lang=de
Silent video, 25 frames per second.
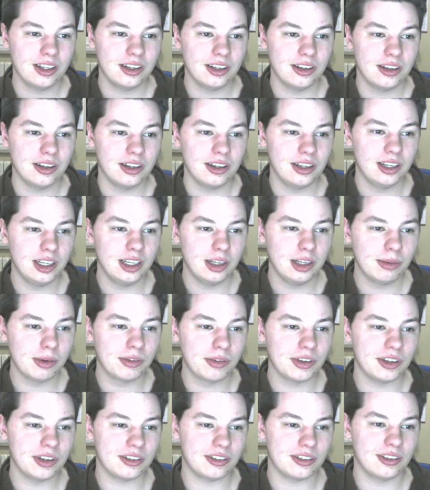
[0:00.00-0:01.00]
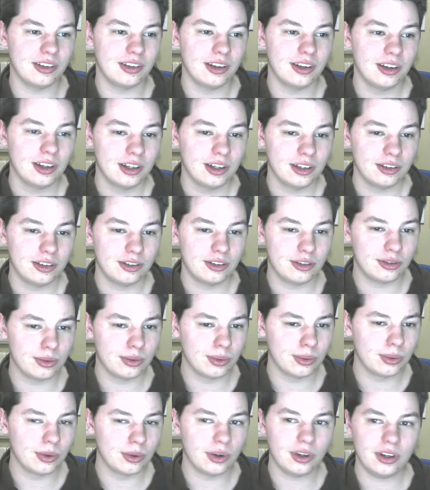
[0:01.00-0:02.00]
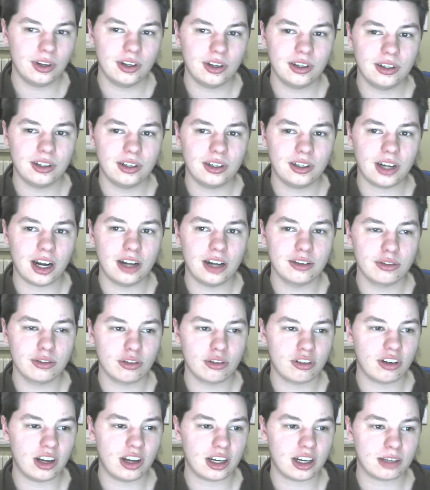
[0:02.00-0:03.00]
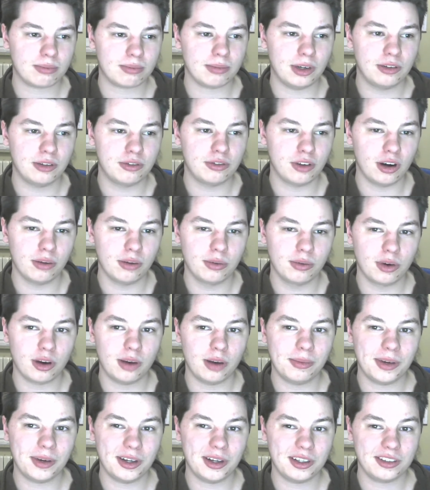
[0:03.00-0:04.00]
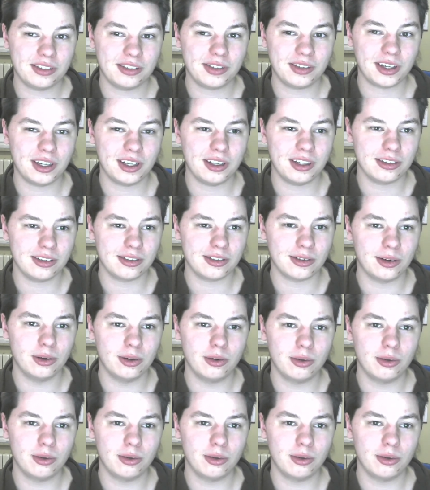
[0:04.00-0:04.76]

Lebewesen so, äh, also schlagt mal vor, worüber ich reden soll.